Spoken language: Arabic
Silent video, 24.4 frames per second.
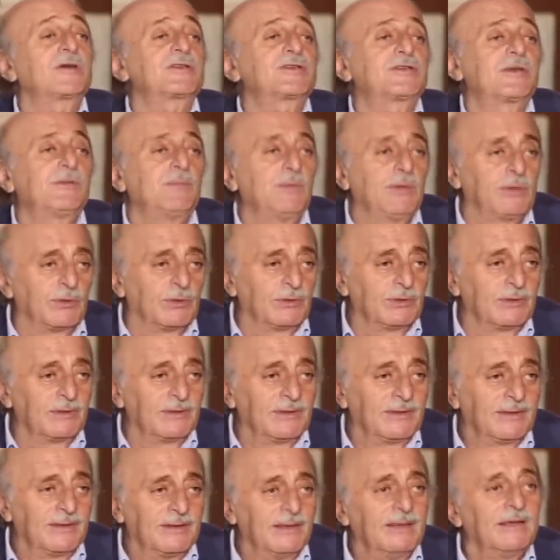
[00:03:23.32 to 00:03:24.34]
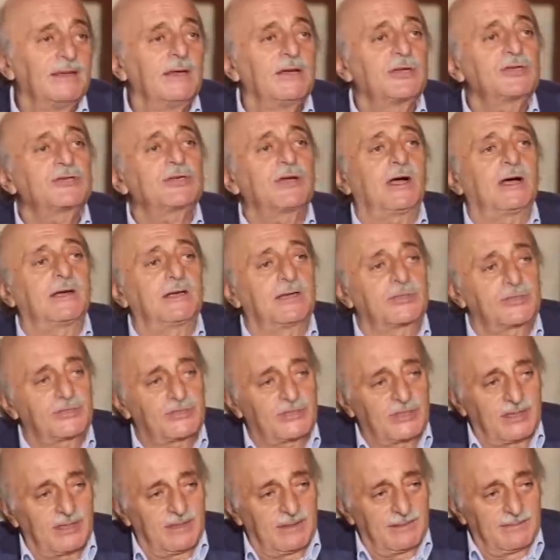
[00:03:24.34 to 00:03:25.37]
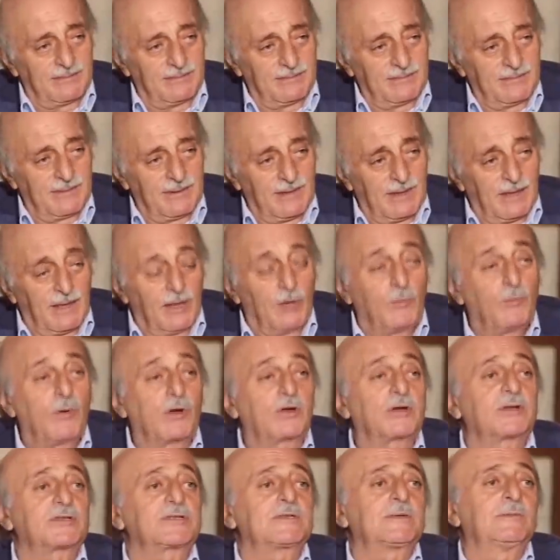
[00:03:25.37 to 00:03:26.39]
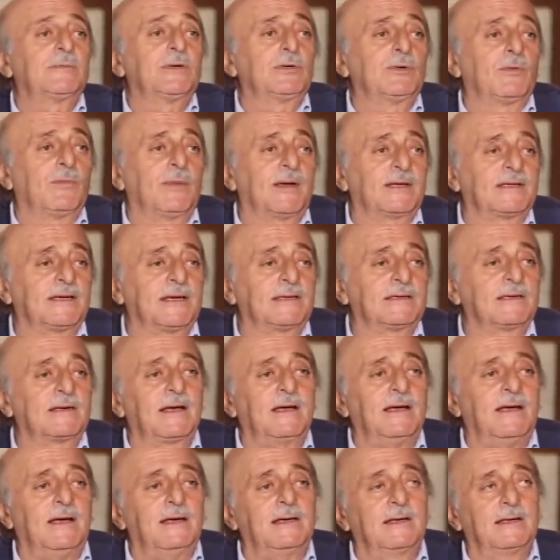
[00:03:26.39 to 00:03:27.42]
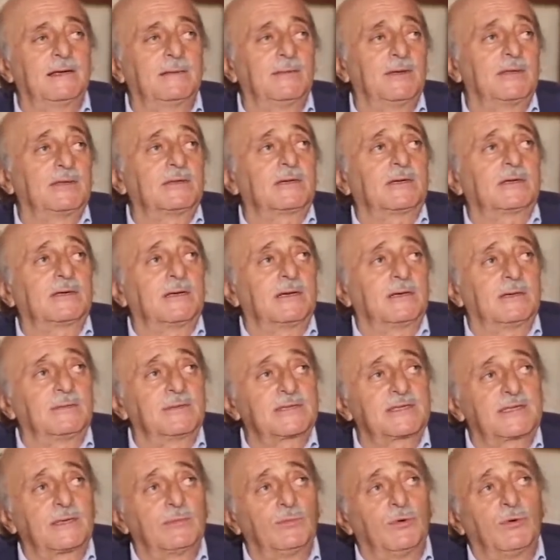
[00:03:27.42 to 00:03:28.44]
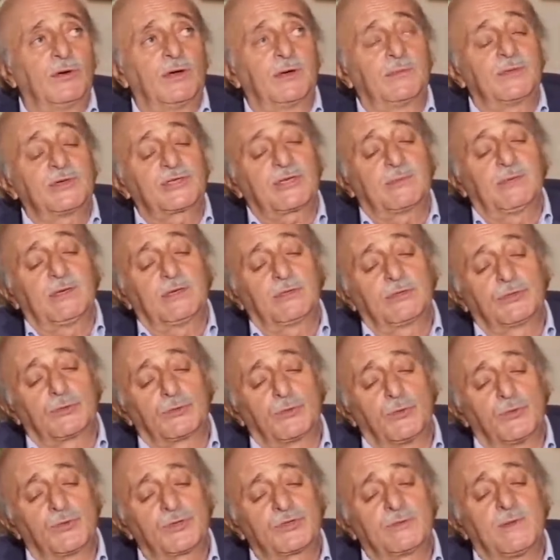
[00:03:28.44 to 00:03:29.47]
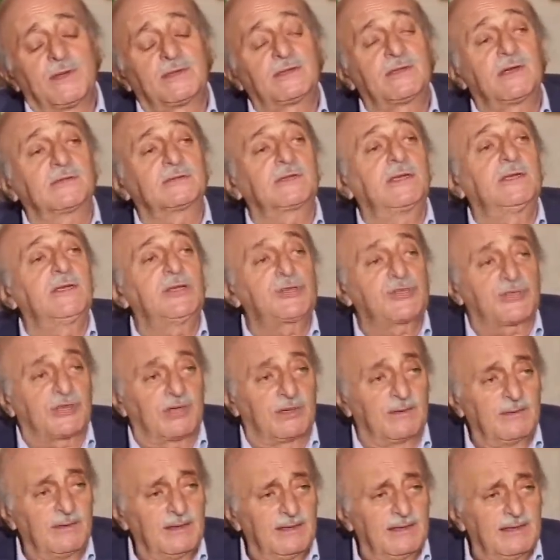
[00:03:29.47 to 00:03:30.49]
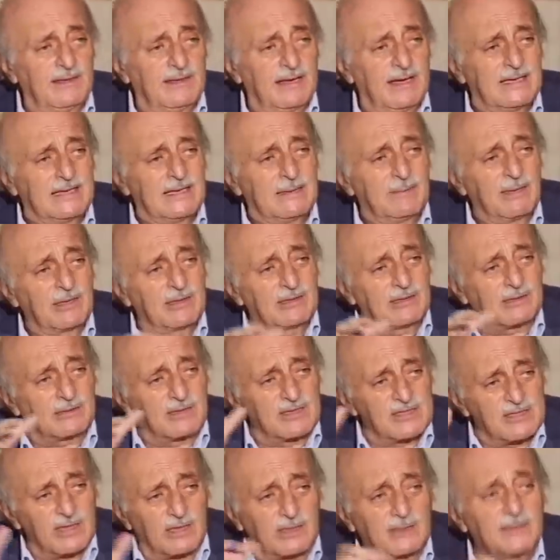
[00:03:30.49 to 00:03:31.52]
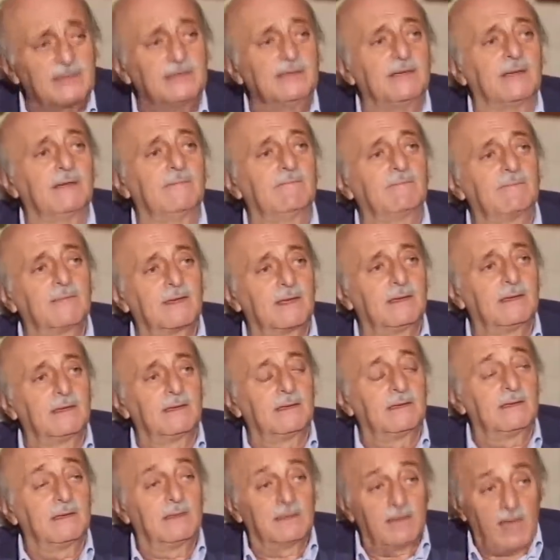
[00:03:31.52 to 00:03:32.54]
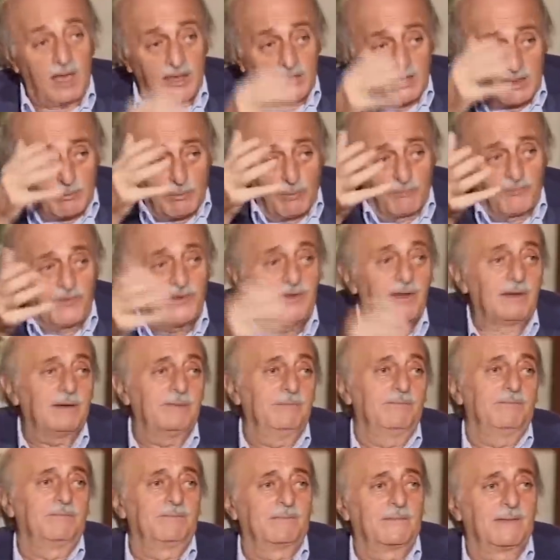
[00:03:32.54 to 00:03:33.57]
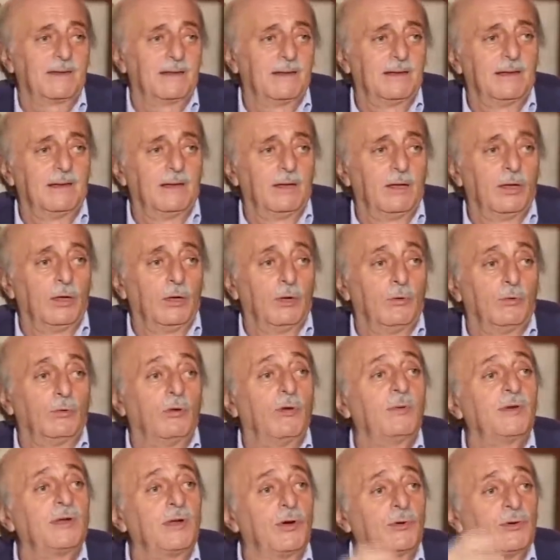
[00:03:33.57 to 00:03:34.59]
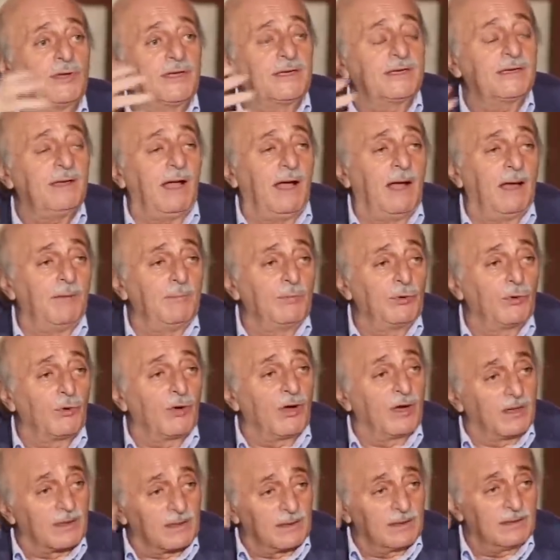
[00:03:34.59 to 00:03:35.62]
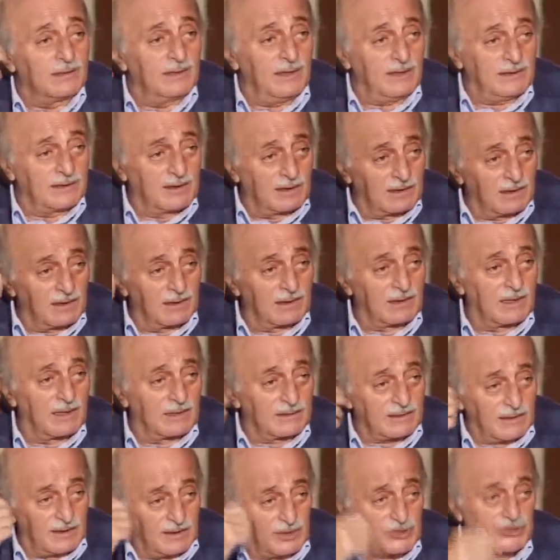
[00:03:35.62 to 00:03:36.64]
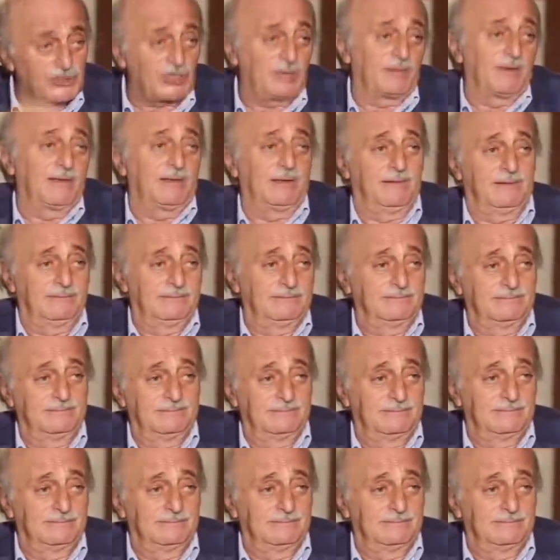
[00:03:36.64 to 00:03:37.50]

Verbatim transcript: وقسم منهم اجى على الشام وقسم منهم بعدين راح على منطقة بسموها بجبل دروت منطقة اللجا هذه منطقة صخرية احتموا فيها ومن هونيك عملوا غارة إحدى الغارات على الجبل